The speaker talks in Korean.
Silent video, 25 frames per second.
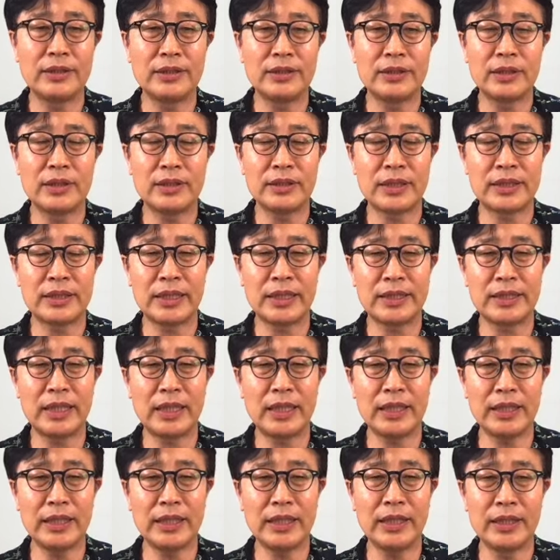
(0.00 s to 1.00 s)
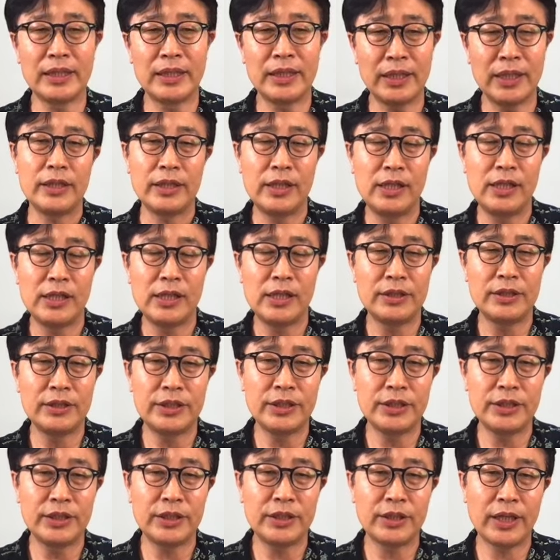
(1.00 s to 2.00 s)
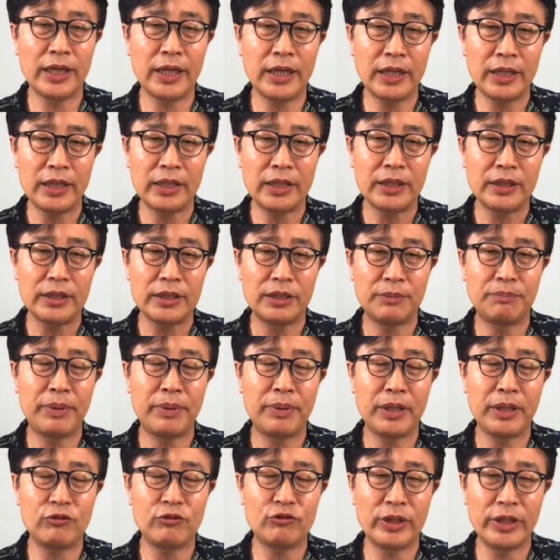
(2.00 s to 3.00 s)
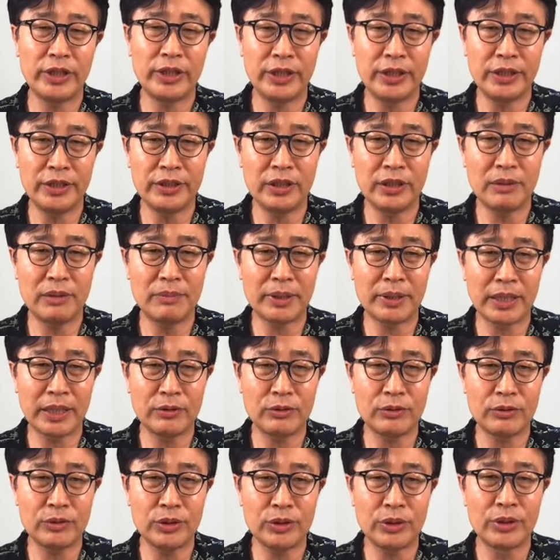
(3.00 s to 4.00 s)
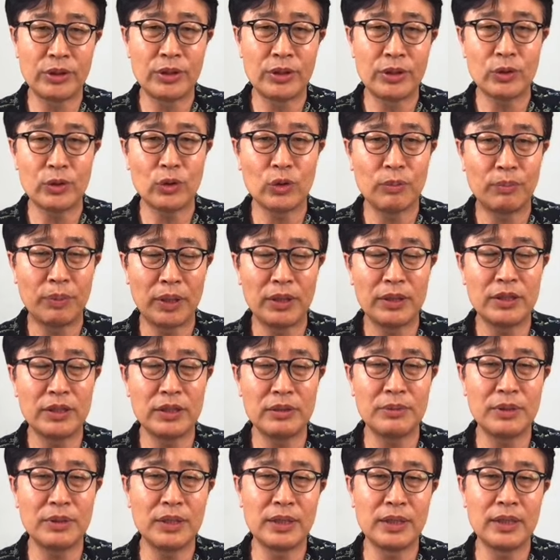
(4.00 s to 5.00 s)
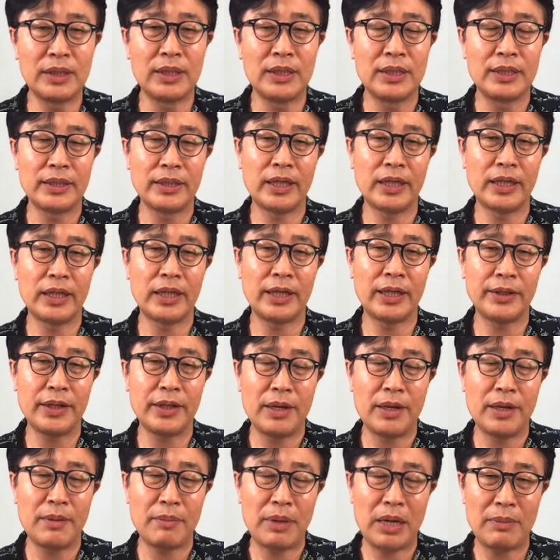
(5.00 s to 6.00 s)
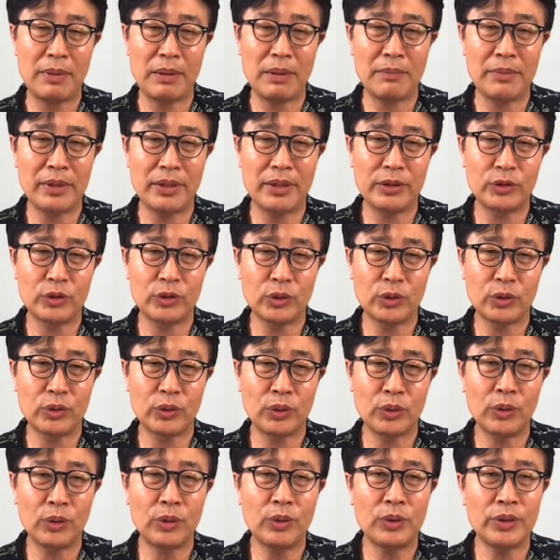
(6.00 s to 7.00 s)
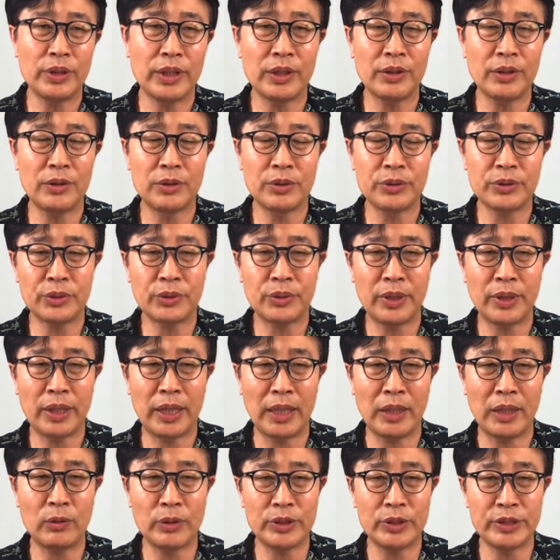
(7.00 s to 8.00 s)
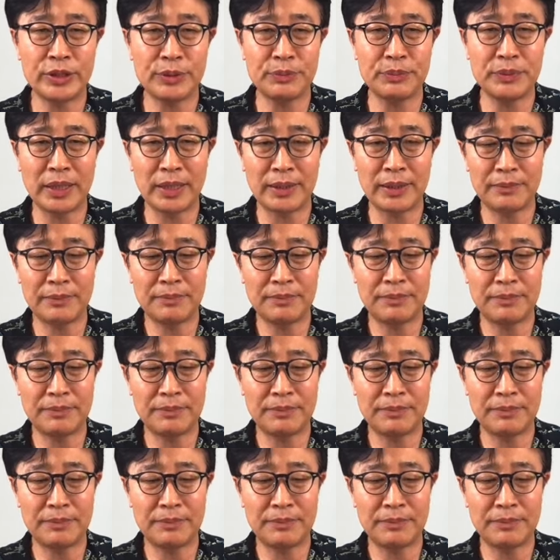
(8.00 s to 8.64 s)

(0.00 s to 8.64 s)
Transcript: 건설사 사장이 일 년 징역에 집행유예 이 년을 받았고요. 또 벌금을 대략 한 팔백만 원 정도 낸 것으로 알고 있습니다.